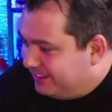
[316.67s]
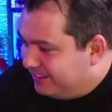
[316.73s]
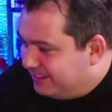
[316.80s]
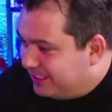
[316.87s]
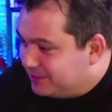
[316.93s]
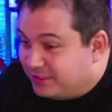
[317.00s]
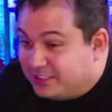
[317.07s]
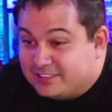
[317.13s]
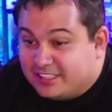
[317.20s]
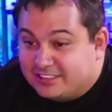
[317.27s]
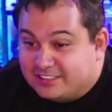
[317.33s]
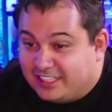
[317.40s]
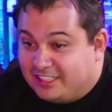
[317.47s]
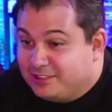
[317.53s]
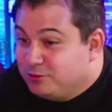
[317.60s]
às vezes
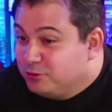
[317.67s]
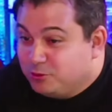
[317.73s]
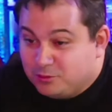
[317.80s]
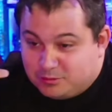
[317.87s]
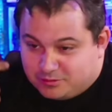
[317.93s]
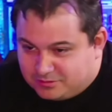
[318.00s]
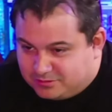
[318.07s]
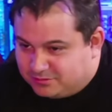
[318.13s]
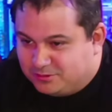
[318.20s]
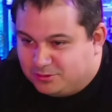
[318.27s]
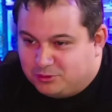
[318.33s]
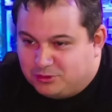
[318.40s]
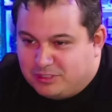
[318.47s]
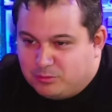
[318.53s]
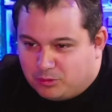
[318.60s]
até do,
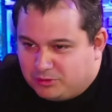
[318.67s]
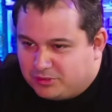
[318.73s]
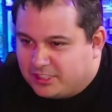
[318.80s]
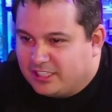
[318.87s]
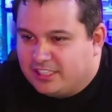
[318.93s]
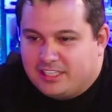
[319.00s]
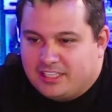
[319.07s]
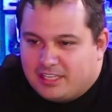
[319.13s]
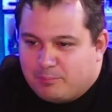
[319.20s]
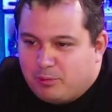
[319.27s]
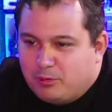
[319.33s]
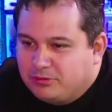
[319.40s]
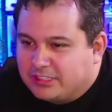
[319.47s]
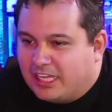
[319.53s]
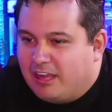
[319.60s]
do demônio querer
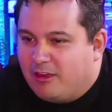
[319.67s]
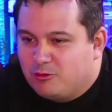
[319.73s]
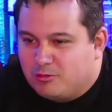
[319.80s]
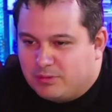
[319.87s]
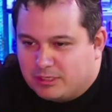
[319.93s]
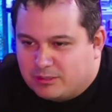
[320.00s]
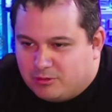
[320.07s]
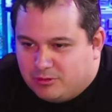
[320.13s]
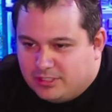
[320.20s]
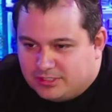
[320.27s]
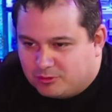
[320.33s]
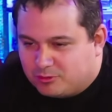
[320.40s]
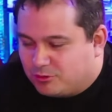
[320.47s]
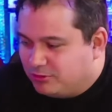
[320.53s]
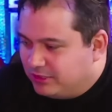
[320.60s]
apontar apontar alguma coisa
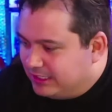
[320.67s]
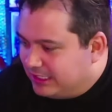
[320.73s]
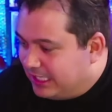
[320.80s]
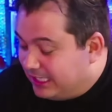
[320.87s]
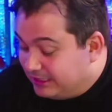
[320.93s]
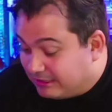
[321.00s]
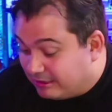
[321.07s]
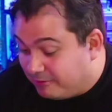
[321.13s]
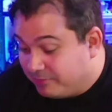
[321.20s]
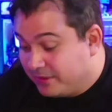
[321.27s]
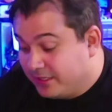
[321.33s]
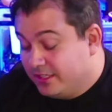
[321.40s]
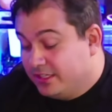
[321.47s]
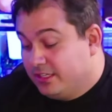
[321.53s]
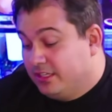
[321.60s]
ou condenar Sim. e tal.
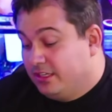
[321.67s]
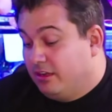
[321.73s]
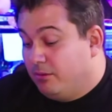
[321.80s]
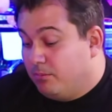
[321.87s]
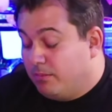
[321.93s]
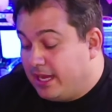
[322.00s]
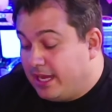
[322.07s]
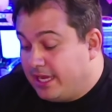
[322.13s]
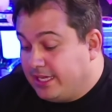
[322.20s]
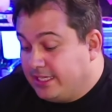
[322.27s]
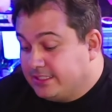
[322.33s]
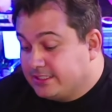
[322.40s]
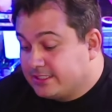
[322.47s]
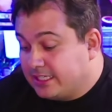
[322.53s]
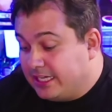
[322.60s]

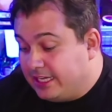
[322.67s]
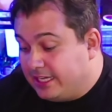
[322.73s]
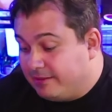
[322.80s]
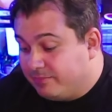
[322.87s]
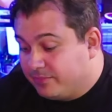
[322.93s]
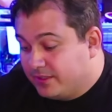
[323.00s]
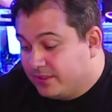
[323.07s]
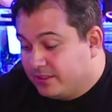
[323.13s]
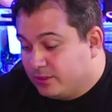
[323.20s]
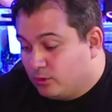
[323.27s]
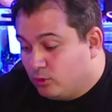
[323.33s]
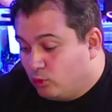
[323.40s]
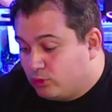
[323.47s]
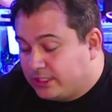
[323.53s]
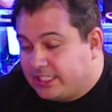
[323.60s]
Mas é,
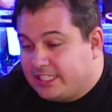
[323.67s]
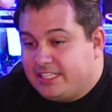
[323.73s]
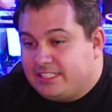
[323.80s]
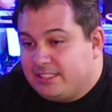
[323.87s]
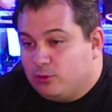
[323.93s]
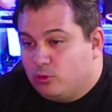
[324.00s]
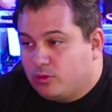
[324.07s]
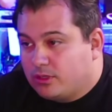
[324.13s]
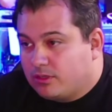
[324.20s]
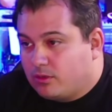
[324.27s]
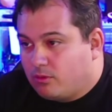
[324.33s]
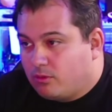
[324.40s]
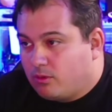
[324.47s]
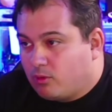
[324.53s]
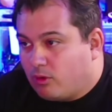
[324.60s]
o que, o,
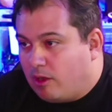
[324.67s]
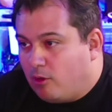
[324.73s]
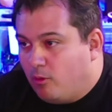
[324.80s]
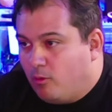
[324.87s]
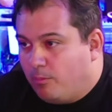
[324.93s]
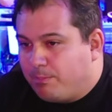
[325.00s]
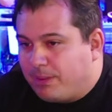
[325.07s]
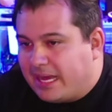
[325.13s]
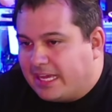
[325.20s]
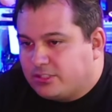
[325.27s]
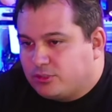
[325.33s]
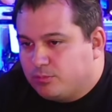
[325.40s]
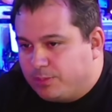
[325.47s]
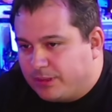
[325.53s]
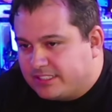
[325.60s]
qual o
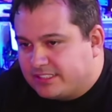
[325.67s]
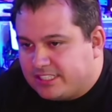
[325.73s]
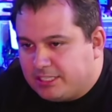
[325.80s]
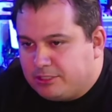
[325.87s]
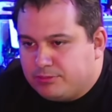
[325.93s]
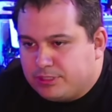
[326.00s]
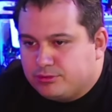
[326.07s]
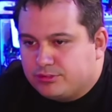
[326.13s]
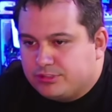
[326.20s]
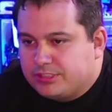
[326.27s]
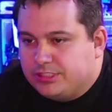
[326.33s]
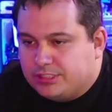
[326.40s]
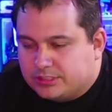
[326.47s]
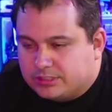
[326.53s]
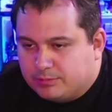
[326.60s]
passo para ser um
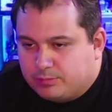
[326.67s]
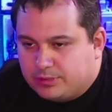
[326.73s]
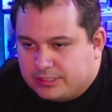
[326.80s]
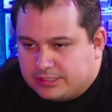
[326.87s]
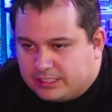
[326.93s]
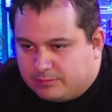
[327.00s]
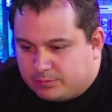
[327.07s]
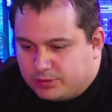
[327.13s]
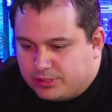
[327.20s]
exorcista, por exemplo? Um